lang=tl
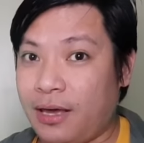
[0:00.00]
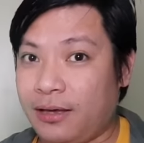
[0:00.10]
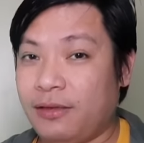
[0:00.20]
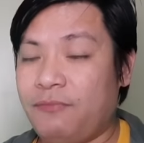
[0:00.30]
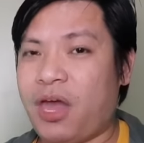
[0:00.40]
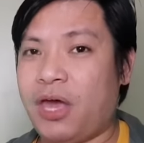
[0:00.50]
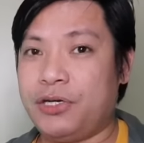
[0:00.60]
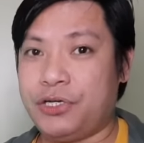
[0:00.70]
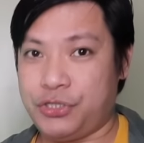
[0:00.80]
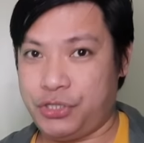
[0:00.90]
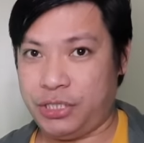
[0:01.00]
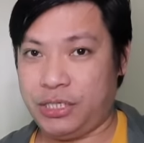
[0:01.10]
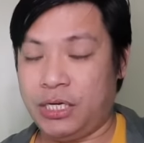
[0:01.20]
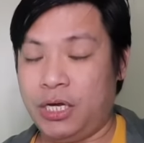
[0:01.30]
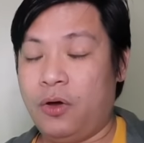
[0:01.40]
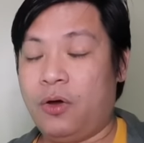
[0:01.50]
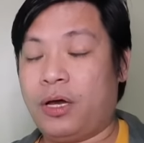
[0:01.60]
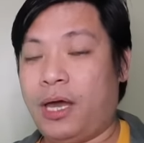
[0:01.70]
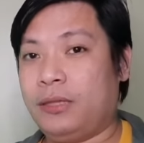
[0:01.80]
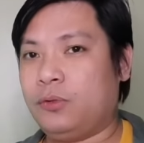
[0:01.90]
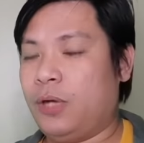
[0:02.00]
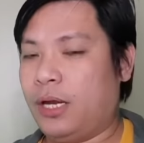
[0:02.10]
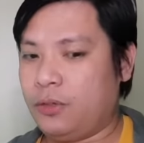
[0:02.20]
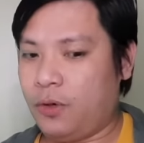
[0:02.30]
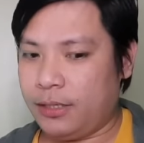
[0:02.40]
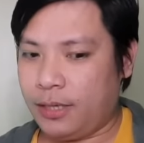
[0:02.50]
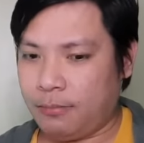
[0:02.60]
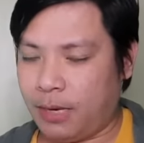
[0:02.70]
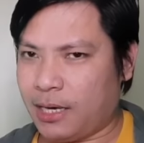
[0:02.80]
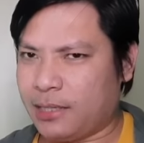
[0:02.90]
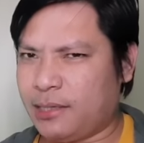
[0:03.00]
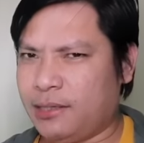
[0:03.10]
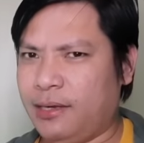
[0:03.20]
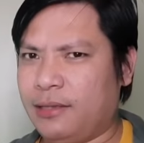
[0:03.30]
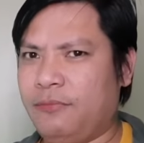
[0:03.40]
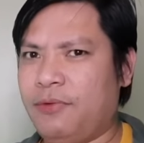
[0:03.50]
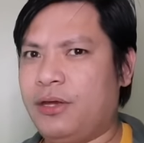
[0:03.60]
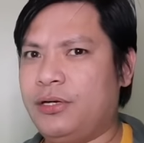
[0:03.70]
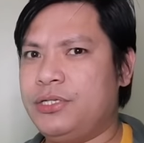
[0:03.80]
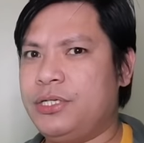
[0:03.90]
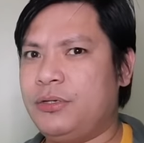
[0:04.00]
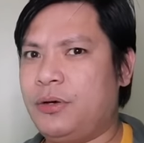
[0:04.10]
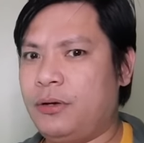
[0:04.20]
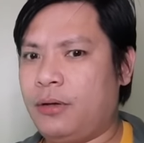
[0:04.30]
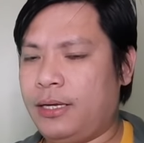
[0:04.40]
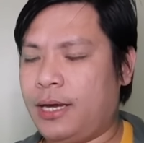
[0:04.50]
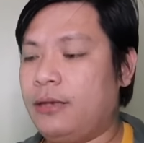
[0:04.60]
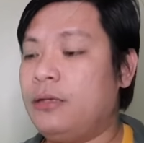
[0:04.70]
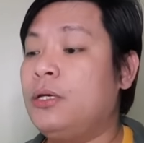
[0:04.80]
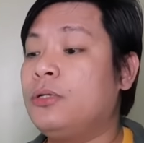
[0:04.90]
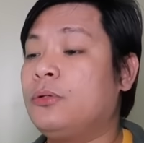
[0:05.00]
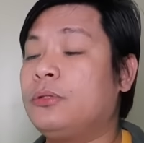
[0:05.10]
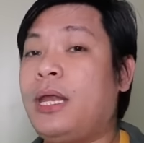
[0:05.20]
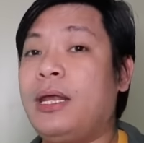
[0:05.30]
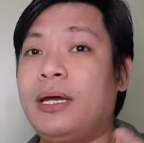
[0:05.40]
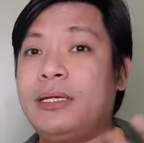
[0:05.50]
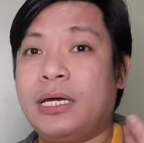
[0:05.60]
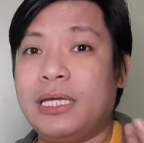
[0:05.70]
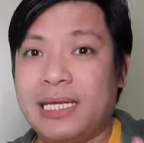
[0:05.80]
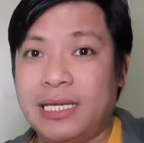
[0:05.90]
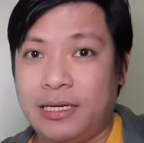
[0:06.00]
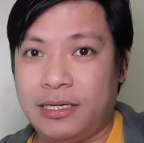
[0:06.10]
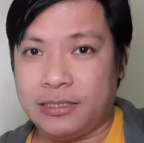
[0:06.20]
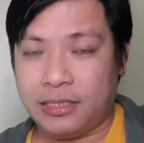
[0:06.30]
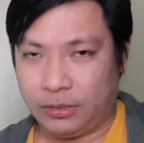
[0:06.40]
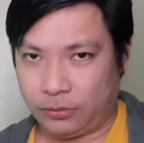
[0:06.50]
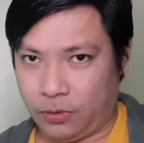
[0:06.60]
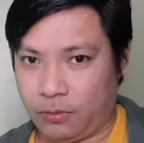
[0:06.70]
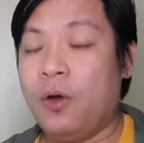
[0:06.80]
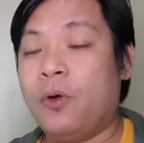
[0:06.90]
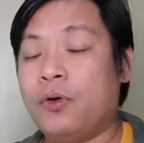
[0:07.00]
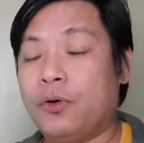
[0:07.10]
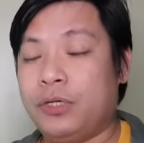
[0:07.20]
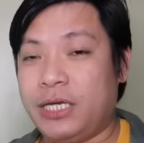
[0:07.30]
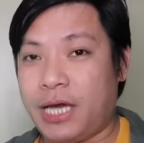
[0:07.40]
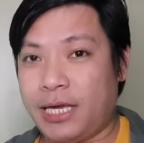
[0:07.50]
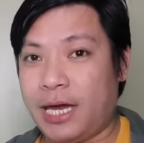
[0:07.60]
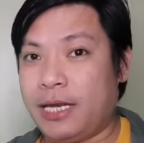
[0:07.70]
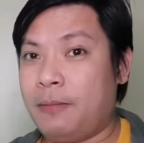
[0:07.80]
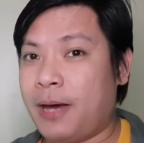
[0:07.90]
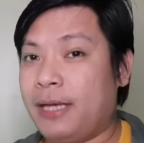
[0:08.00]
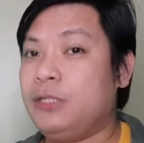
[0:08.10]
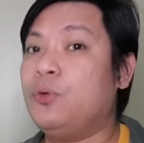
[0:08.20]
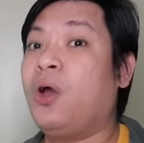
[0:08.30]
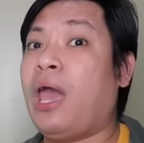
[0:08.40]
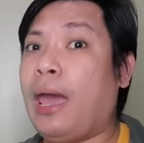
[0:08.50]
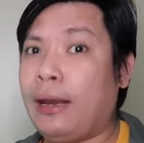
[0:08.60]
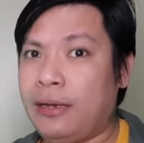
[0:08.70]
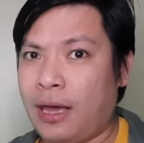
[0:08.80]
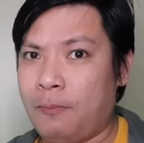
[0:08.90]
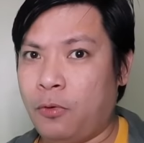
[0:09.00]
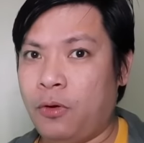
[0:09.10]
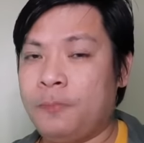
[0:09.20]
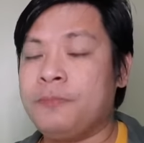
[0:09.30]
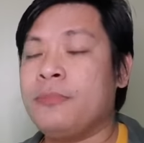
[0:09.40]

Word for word: negative energy. Okay, tulad ko ayan, malakas ang negative energy ko. Ayan, so talagang nagre-release ito. O di kaya naman yung area mo,